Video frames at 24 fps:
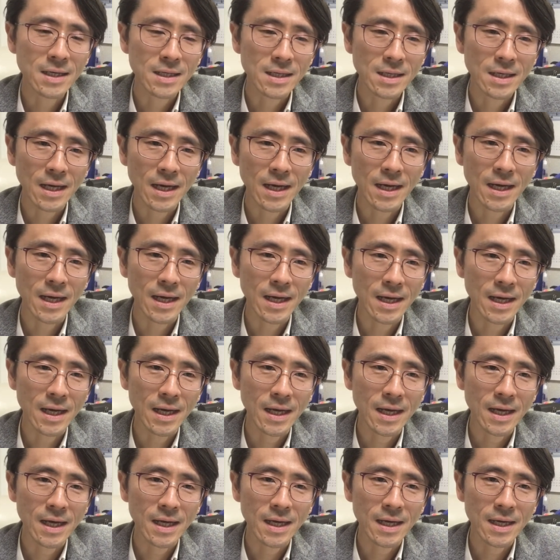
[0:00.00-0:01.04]

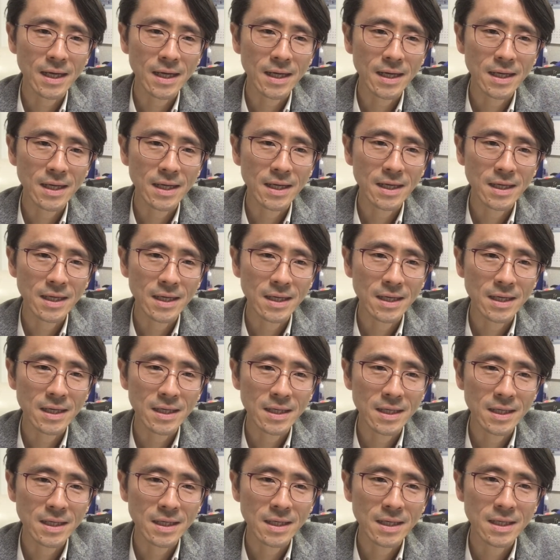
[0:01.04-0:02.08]

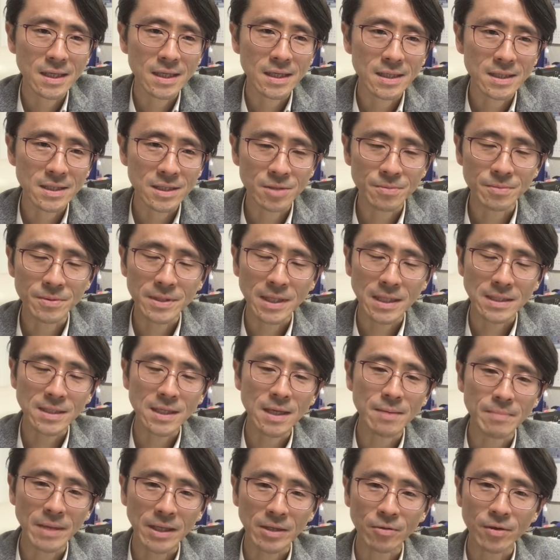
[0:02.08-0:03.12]
えー、自分たちで、
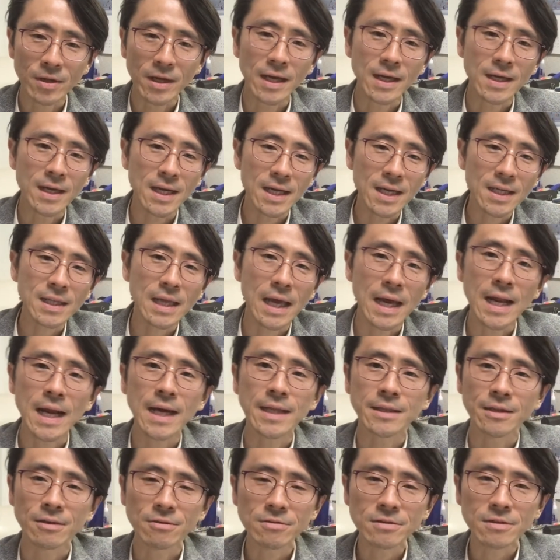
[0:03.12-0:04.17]
まあ、どれがいいかなって選
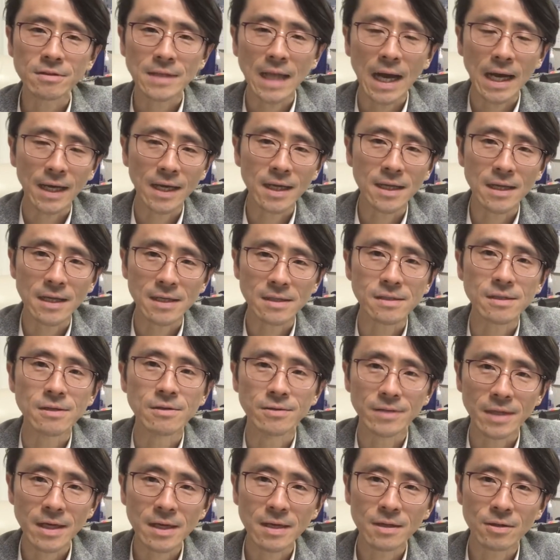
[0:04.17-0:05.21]
んでいくってだけですよ
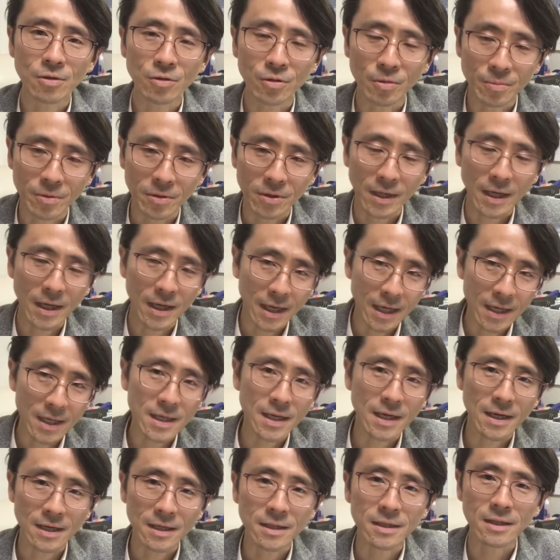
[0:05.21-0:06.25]
ねどの物件がいい
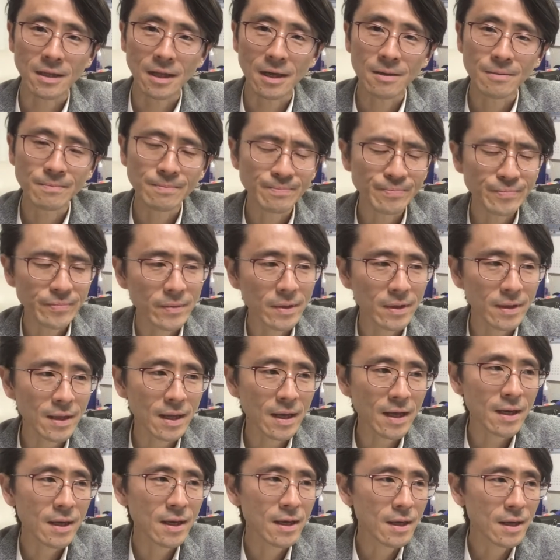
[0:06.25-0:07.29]
かなって。
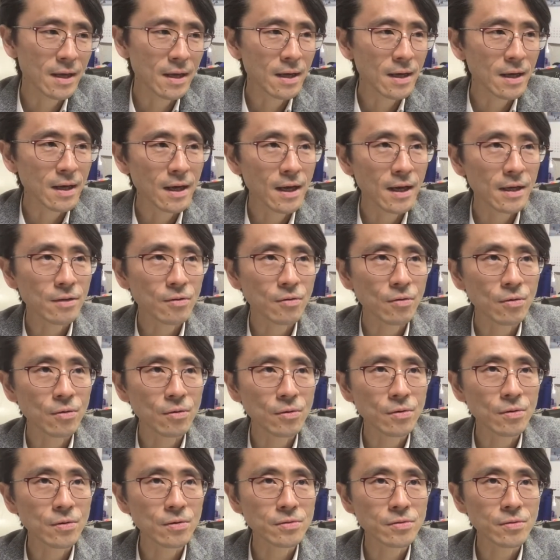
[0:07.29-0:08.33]
で、えー
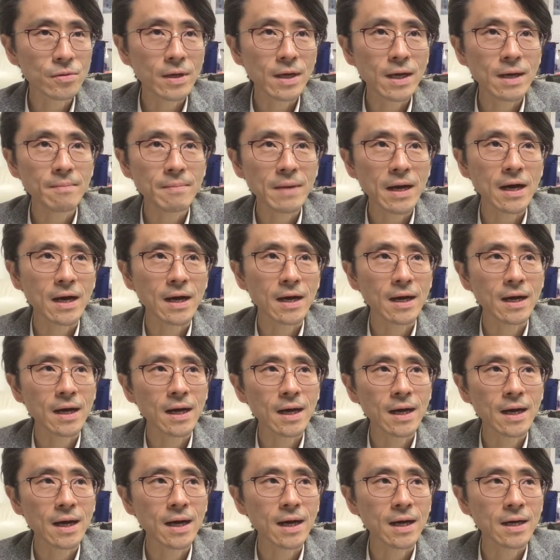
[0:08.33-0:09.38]
と、それが、ま
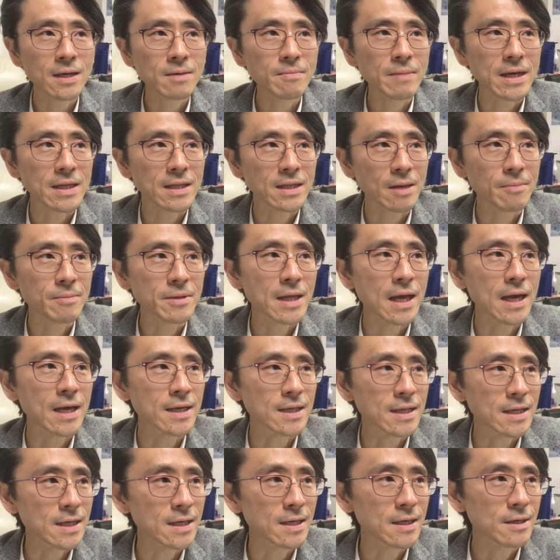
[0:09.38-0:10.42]
あ、あ今言ったみたい
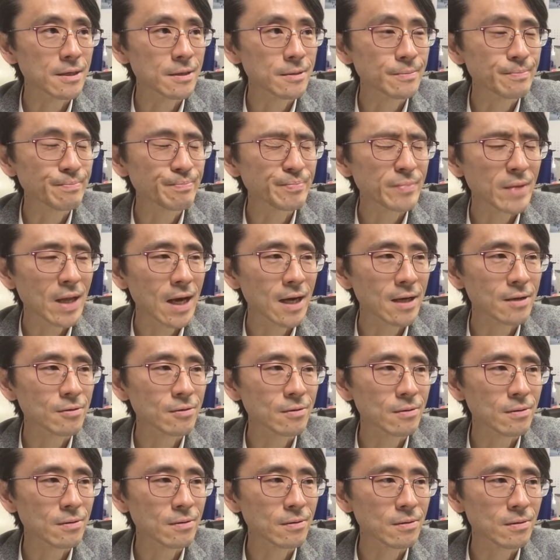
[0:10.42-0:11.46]
にあ
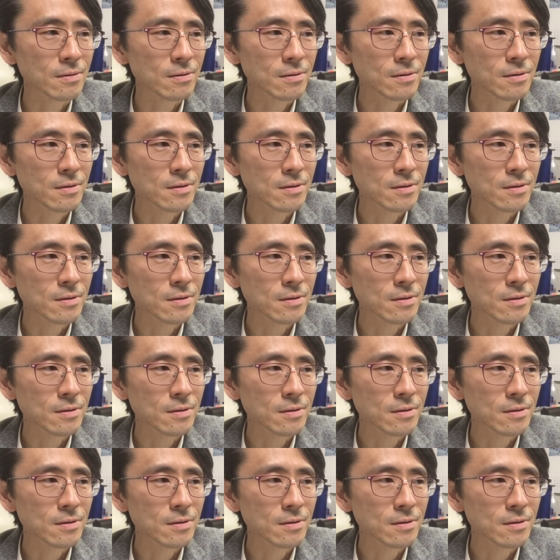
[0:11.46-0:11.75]
の